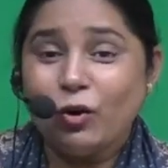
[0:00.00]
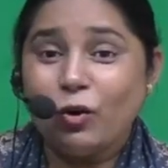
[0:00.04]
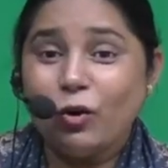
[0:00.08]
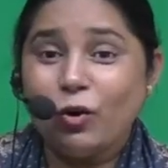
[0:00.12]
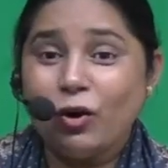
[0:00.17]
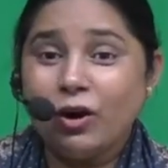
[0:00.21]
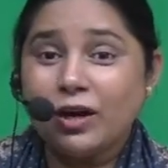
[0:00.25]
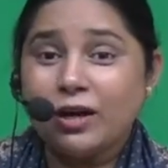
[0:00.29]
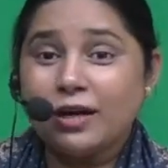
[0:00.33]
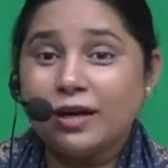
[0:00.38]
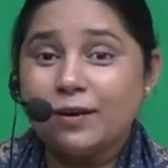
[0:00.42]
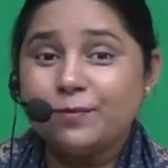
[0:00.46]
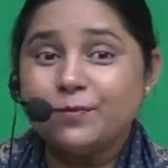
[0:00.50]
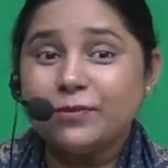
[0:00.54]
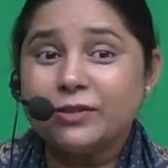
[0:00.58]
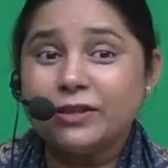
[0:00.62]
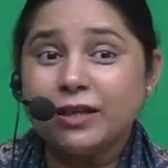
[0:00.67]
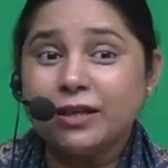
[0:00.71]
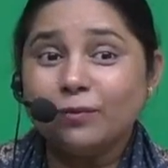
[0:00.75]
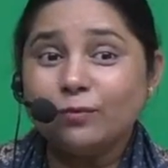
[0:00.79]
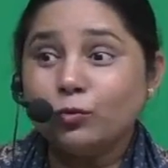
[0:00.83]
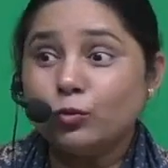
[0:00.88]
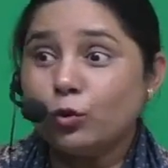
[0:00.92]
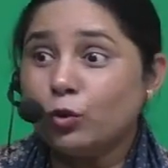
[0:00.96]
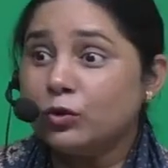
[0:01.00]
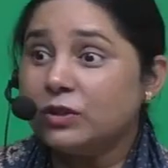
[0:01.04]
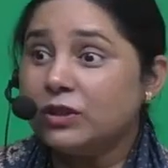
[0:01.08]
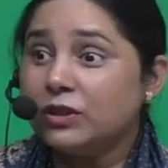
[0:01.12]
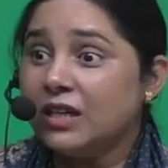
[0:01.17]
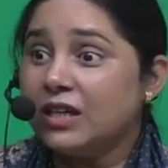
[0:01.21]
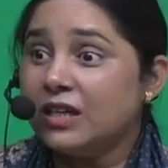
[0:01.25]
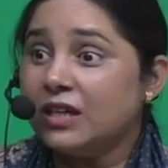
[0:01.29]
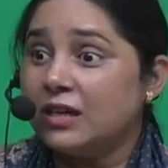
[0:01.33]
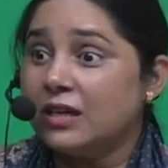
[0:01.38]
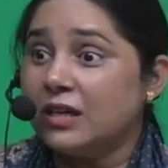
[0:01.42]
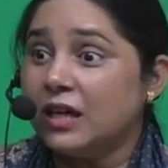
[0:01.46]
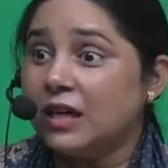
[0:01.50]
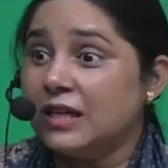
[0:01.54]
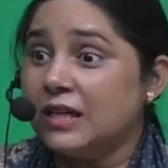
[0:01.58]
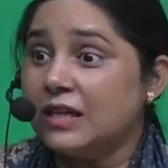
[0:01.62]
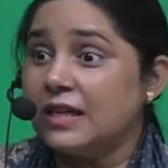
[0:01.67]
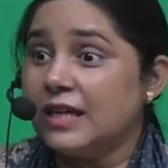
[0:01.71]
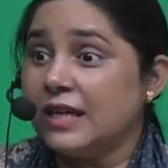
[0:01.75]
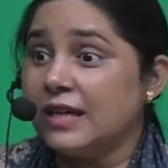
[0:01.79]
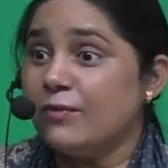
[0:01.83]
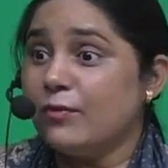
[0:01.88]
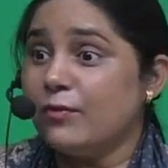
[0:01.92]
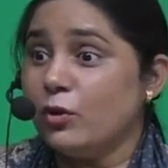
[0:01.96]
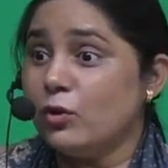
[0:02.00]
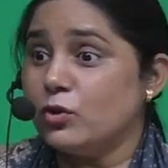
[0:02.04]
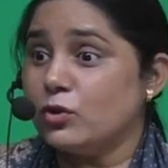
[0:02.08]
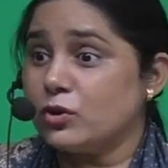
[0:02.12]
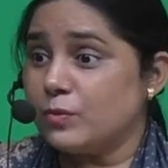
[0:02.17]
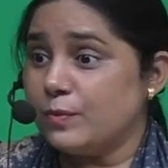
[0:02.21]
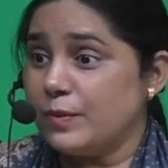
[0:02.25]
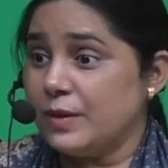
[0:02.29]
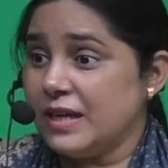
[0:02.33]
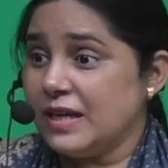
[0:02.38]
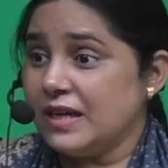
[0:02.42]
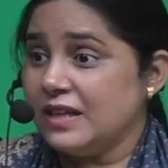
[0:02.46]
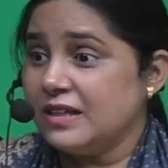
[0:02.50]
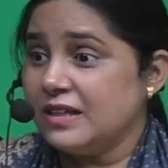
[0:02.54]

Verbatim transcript: और कम से कम दो तीन घंटे वो उसमें